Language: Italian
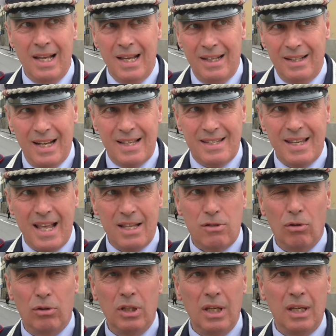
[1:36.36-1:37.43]
nel
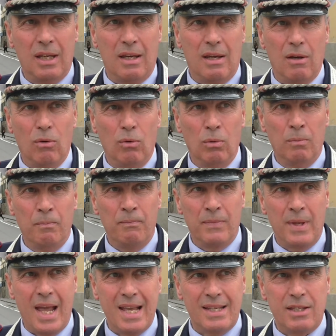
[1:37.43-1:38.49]
senso di um,
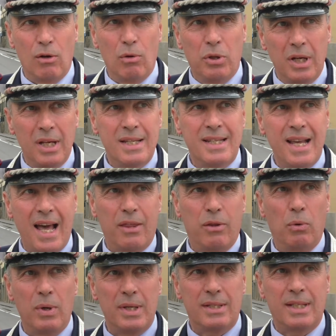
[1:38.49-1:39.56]
essere
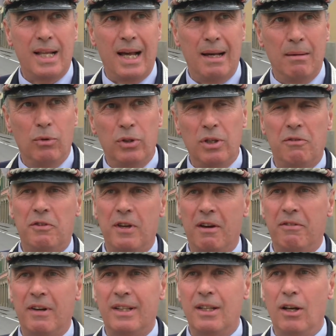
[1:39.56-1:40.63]
utilizzato questa modifica
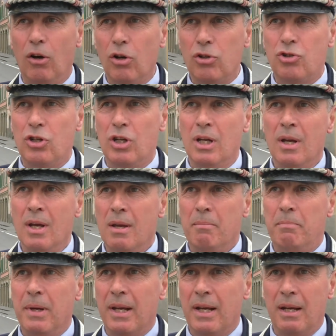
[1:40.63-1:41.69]
fatta oggi per i